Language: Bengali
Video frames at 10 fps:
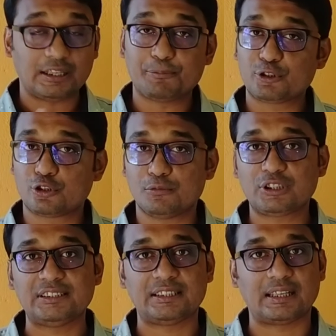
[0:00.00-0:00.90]
তাপীয়
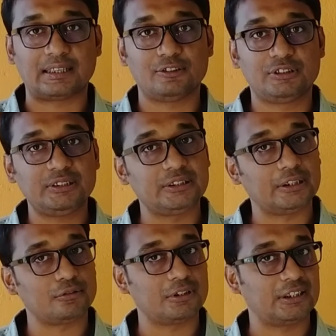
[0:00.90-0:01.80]
সমতা যেটা দেখাতে হচ্ছে
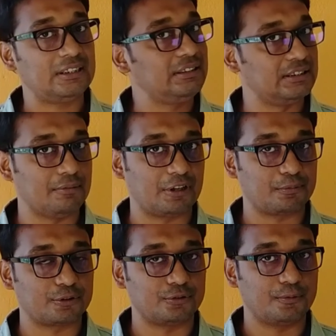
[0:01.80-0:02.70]
সেটা তোমাদেরকে তিন
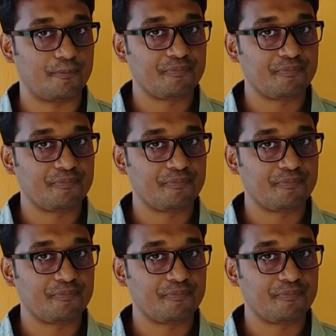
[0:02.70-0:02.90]
নম্বরের প্রশ্ন